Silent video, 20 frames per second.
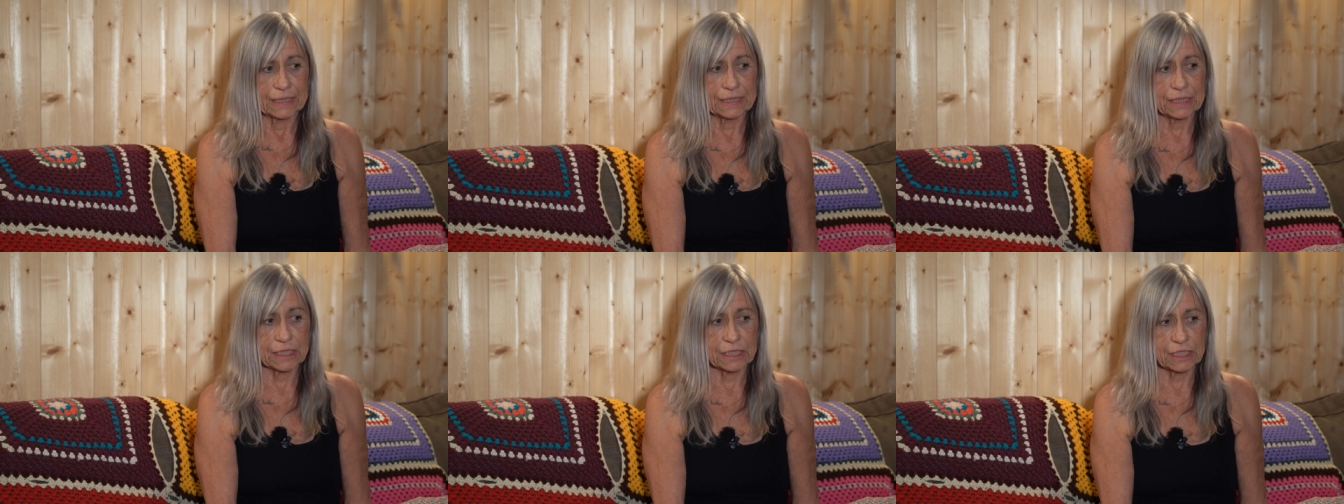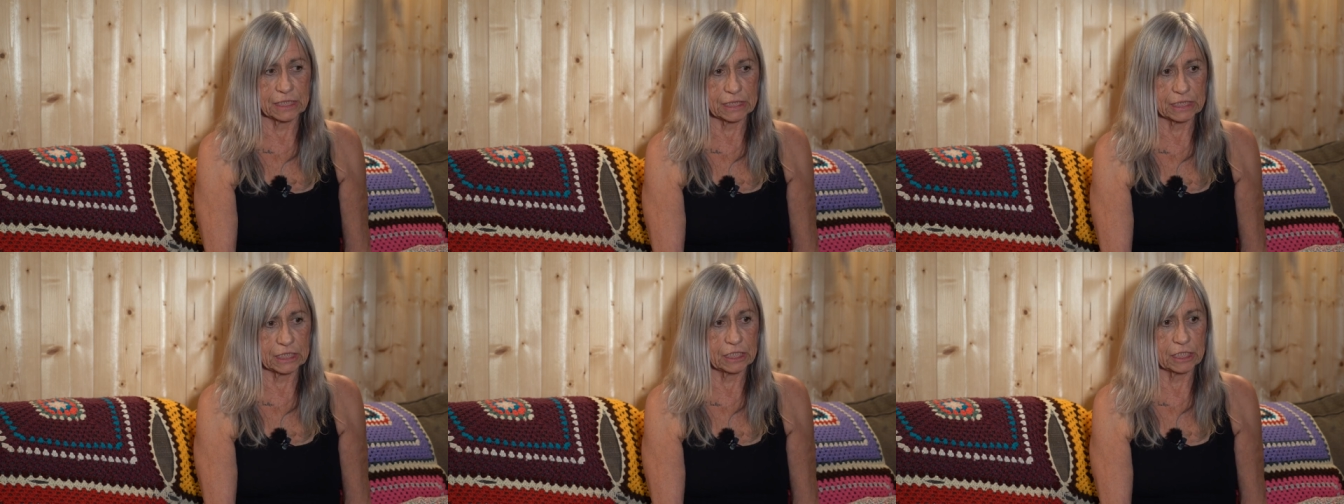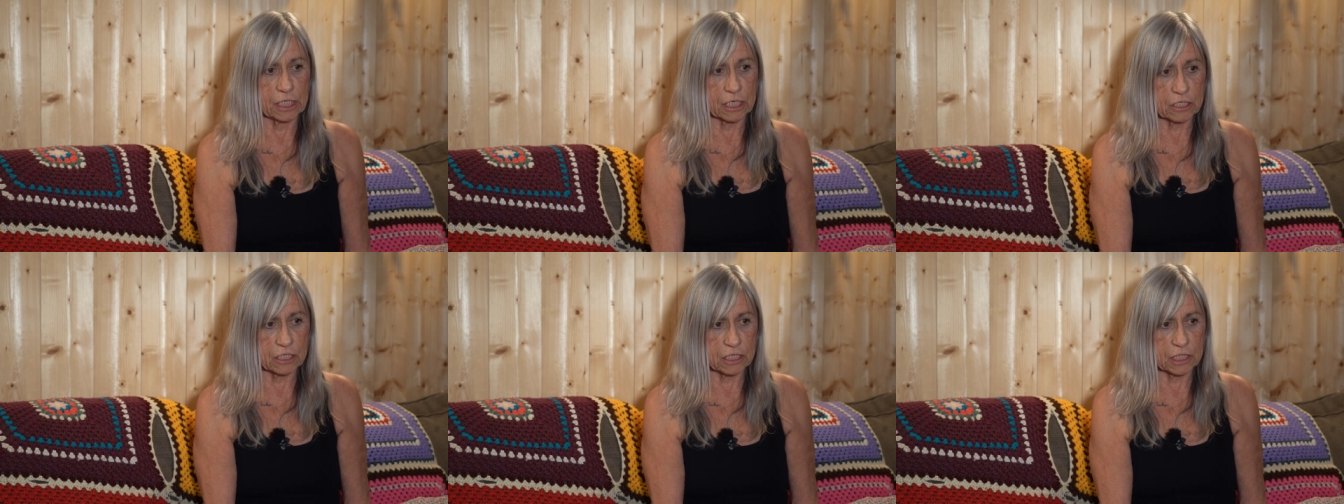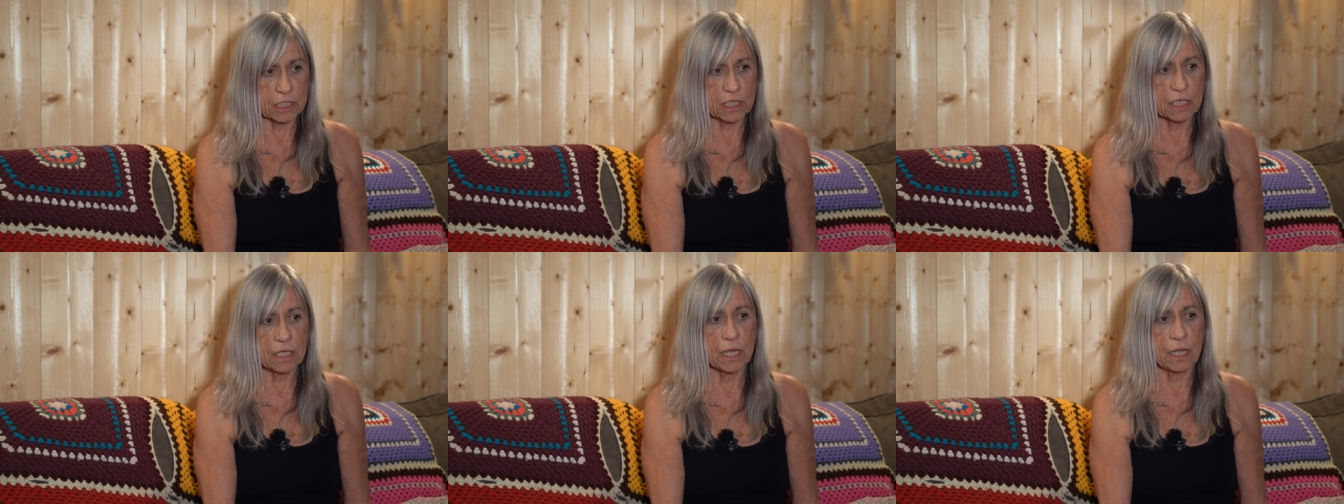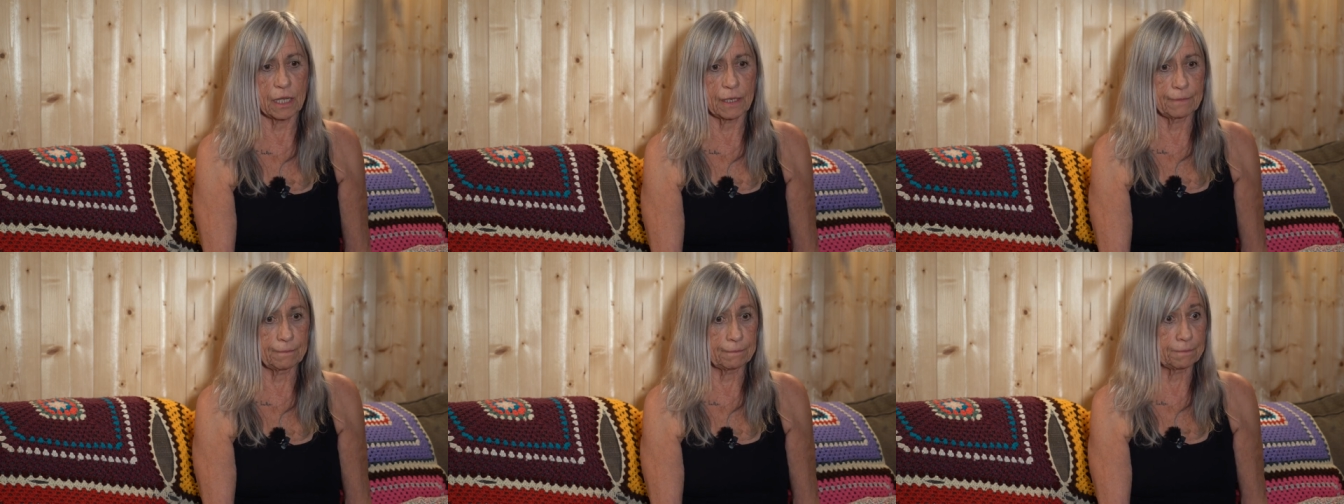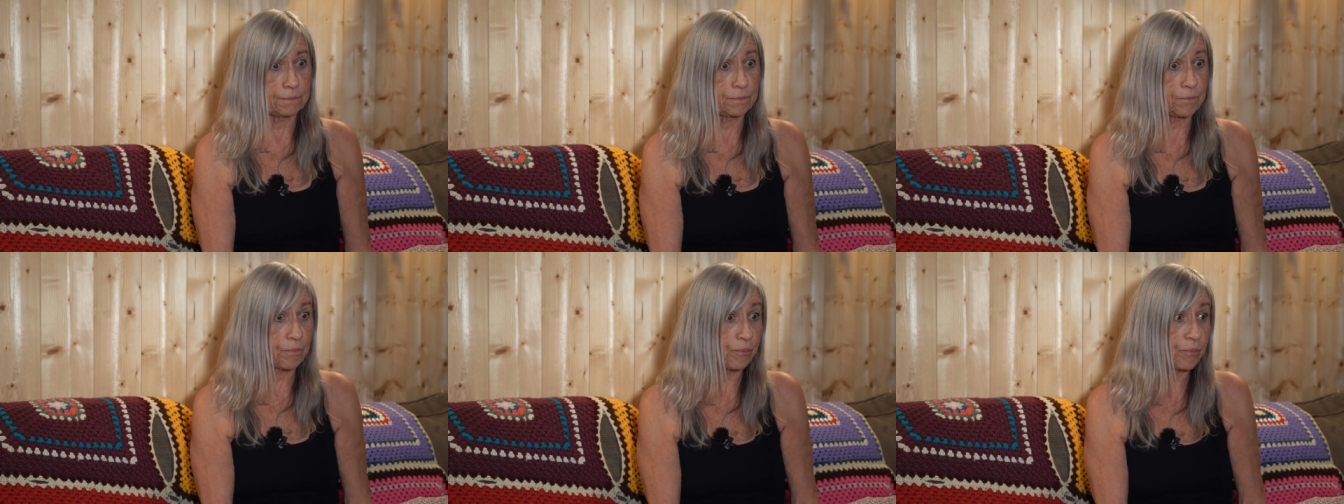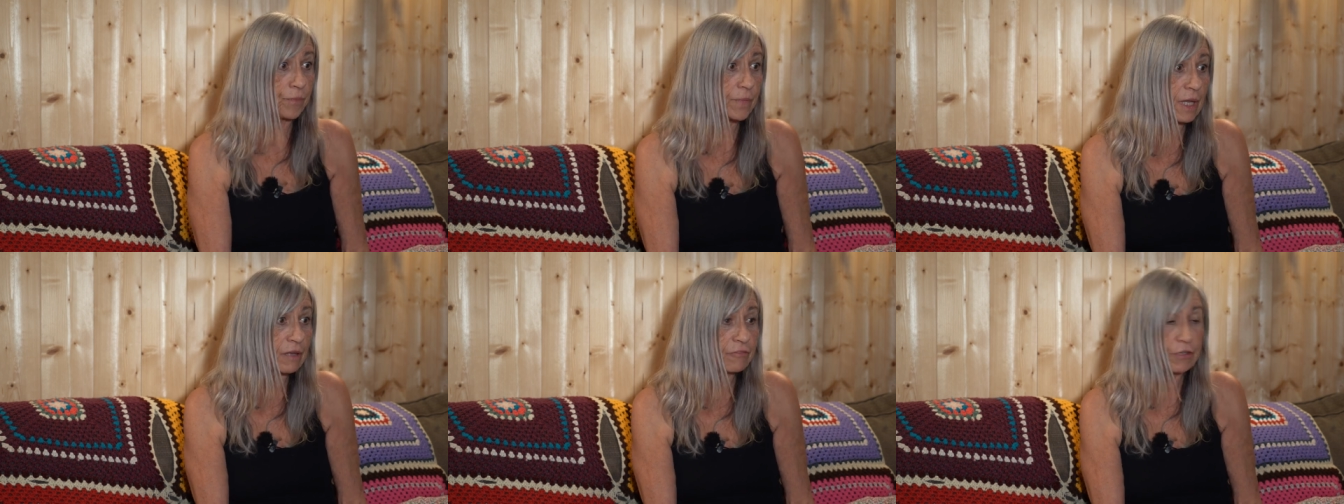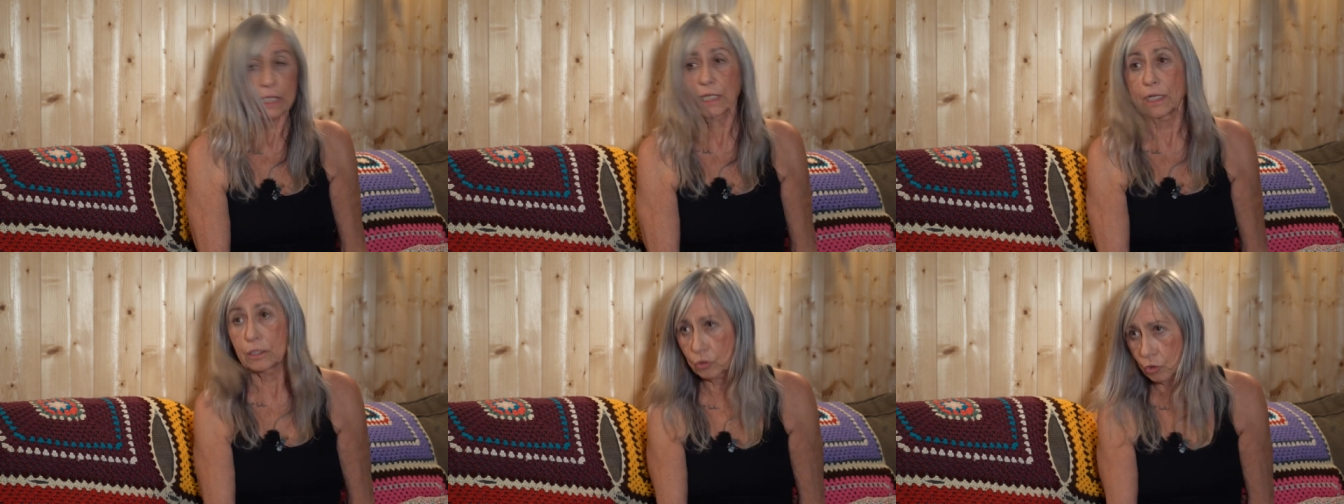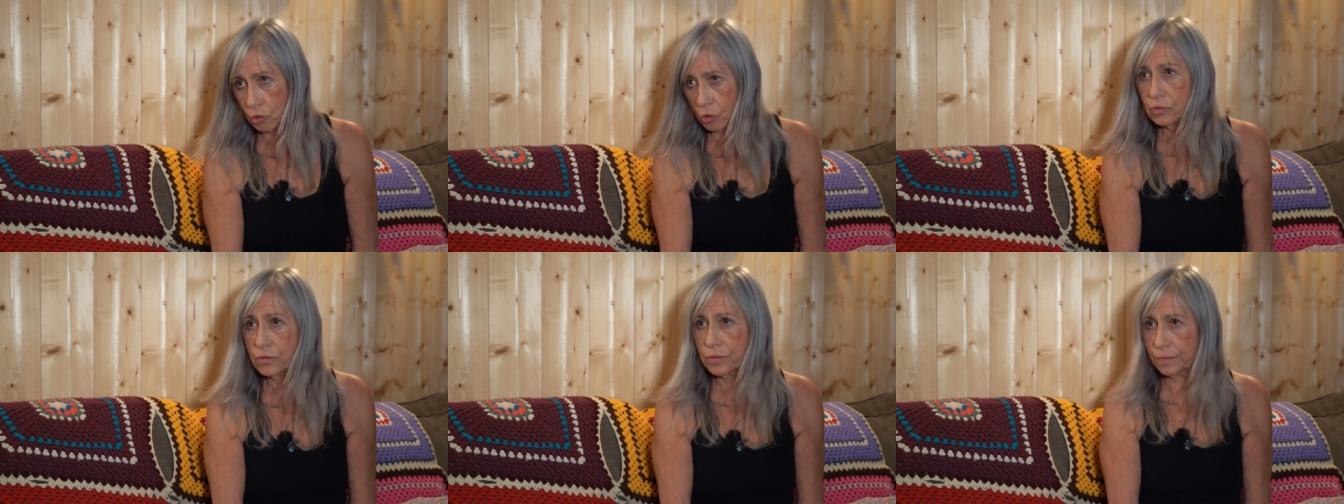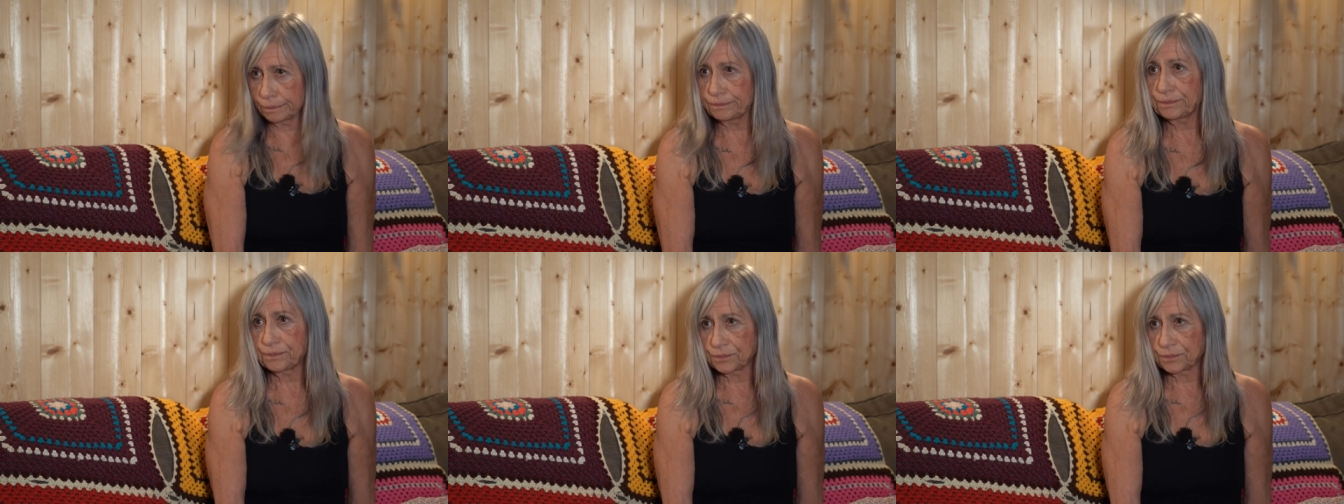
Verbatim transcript: J'ai cherché à, faire quelque chose